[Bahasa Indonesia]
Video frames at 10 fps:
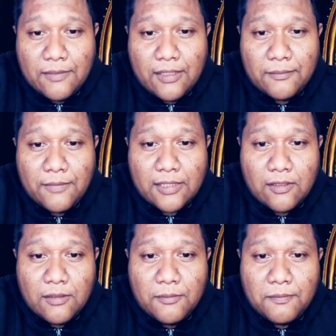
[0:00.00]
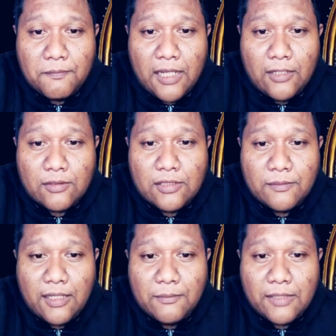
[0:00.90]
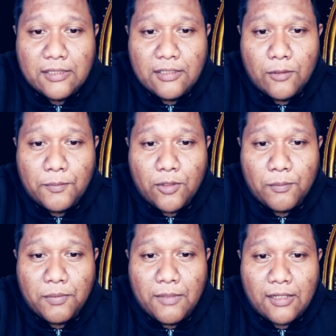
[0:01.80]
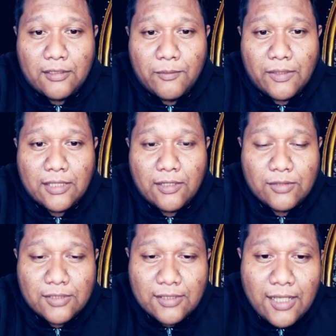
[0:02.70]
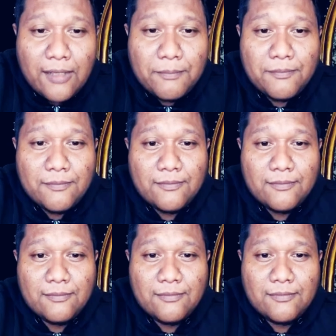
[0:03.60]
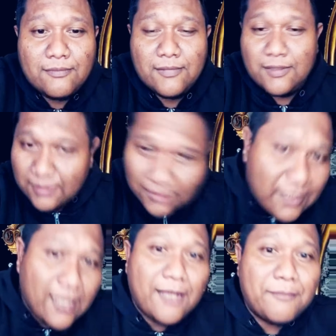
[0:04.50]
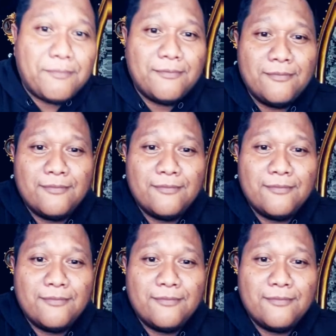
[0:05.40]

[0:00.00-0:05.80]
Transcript: Selamat malam Mas, kalau ke Bandung Cimahi Mas ini ngopi-ngopi bareng di rumah saya Oh siap Siap